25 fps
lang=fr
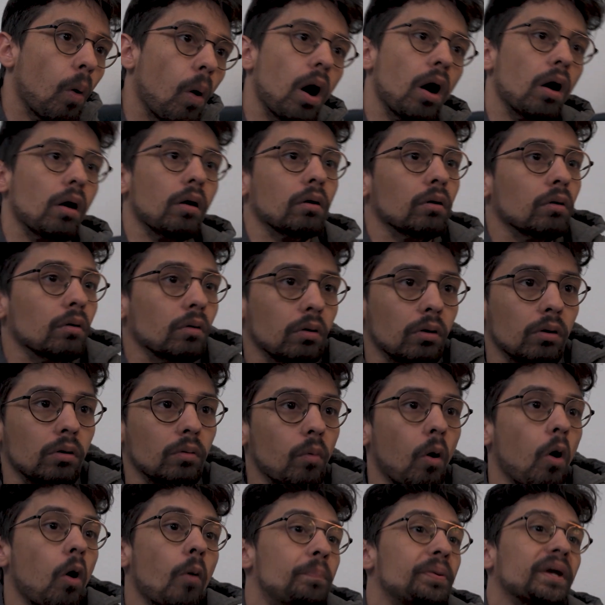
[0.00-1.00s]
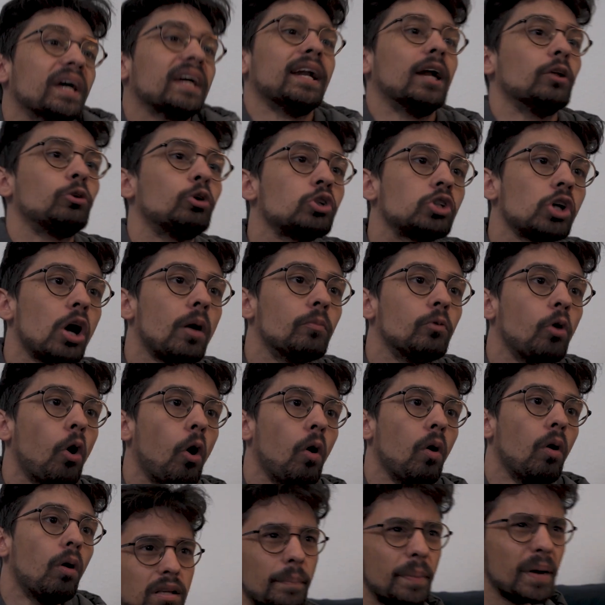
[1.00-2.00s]
Ouais, au pire, il a deux jambes,
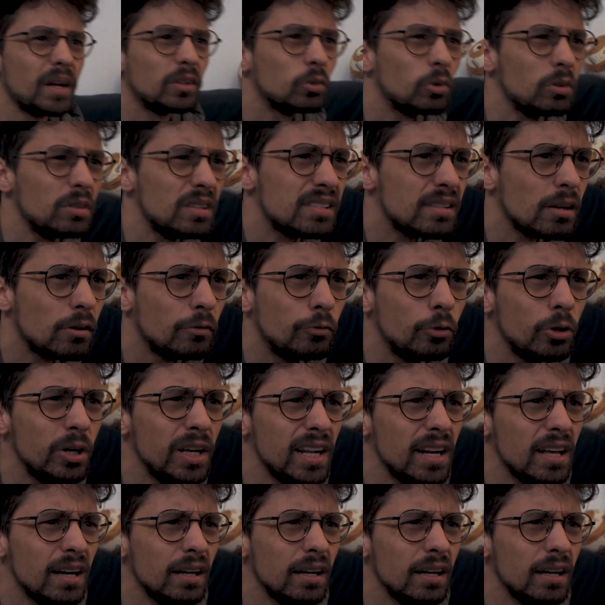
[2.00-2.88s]
non Y'a pas un truc qui s'est envolé